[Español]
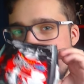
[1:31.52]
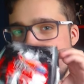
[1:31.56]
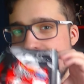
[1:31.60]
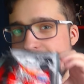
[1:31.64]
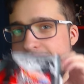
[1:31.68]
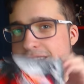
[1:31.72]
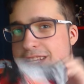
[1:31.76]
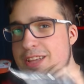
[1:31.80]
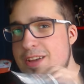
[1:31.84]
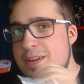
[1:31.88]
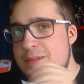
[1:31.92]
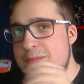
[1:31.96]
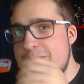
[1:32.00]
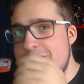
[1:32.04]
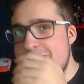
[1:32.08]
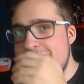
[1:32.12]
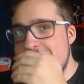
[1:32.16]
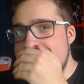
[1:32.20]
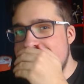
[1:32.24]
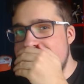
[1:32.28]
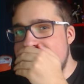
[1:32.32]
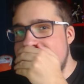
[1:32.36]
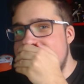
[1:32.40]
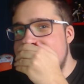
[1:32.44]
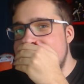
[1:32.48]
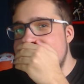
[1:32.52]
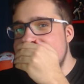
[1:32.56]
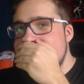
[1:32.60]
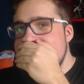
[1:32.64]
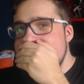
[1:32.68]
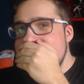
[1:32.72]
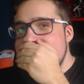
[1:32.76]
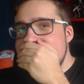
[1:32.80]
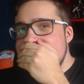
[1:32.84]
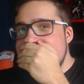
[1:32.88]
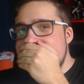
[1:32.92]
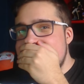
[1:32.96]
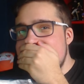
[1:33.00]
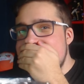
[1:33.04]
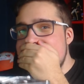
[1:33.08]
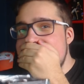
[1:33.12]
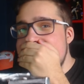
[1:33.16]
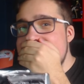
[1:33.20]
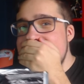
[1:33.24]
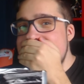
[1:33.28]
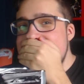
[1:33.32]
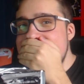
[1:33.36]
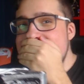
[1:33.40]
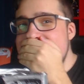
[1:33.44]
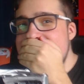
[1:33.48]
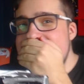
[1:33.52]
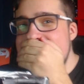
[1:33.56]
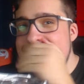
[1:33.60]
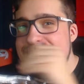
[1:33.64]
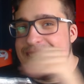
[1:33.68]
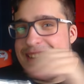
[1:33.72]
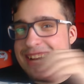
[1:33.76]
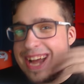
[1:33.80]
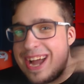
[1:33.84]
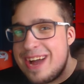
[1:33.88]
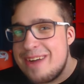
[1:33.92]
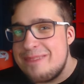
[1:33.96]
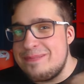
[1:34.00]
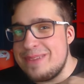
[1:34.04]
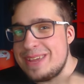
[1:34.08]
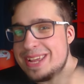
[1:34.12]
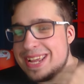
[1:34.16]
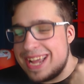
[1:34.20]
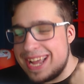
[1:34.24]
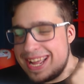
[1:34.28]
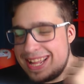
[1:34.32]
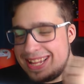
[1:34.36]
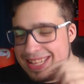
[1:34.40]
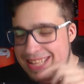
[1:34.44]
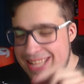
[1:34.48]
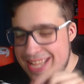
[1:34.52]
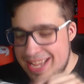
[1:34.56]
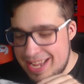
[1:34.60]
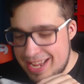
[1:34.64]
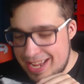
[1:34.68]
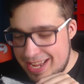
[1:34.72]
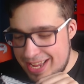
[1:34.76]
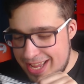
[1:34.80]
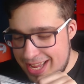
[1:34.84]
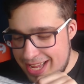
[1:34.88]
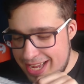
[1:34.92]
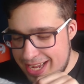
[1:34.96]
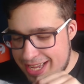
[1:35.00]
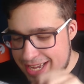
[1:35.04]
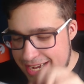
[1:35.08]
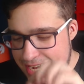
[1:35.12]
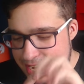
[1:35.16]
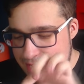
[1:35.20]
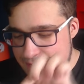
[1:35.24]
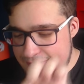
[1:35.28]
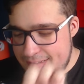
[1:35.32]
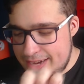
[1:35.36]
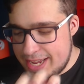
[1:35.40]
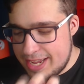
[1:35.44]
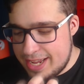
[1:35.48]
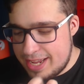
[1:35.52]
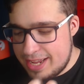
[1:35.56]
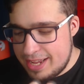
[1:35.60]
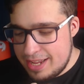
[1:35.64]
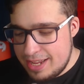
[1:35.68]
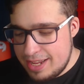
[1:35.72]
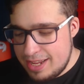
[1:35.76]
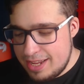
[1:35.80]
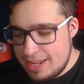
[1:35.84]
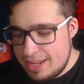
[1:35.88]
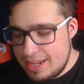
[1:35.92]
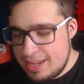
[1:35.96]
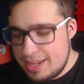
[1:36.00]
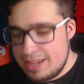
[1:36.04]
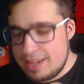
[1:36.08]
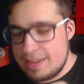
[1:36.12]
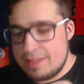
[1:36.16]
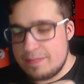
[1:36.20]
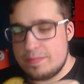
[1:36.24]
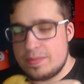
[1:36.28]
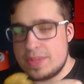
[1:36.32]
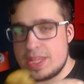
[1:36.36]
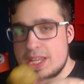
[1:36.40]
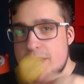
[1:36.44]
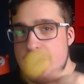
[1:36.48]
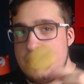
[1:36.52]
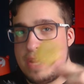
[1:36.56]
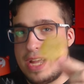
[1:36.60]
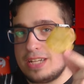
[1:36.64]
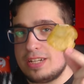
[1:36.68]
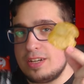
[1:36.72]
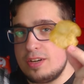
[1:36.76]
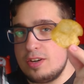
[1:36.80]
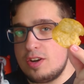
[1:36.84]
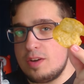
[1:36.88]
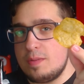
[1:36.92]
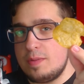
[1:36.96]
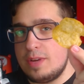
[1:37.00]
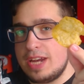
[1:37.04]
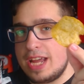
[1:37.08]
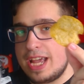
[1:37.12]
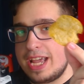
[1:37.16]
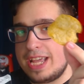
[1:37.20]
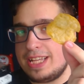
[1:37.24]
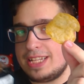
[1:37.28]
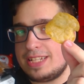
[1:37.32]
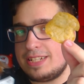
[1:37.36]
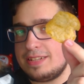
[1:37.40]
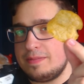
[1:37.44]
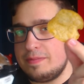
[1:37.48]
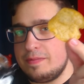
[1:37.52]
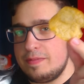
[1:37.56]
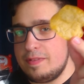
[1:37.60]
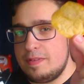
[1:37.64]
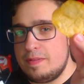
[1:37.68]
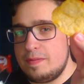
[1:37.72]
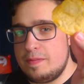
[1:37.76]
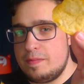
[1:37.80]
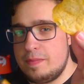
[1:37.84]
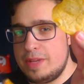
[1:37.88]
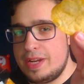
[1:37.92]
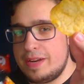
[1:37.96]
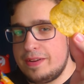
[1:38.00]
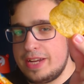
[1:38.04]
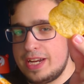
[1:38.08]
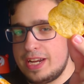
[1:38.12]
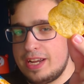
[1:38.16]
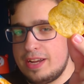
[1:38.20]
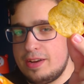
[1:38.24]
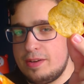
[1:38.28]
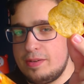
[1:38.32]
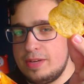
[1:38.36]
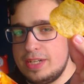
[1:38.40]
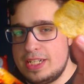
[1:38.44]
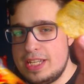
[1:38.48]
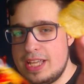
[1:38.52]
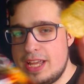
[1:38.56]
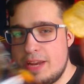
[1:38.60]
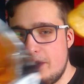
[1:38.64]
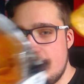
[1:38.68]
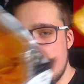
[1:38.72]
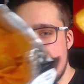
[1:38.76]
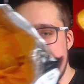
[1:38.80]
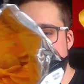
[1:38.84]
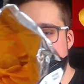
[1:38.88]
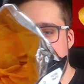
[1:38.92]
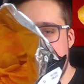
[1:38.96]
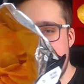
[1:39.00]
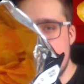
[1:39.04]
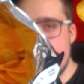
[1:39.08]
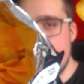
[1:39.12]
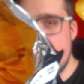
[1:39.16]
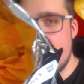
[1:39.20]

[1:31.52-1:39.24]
Dios mío, tiene un olor a picante increíble. Mira, son como Lice. Mira, mira, os voy a enseñar el paquete. El paquete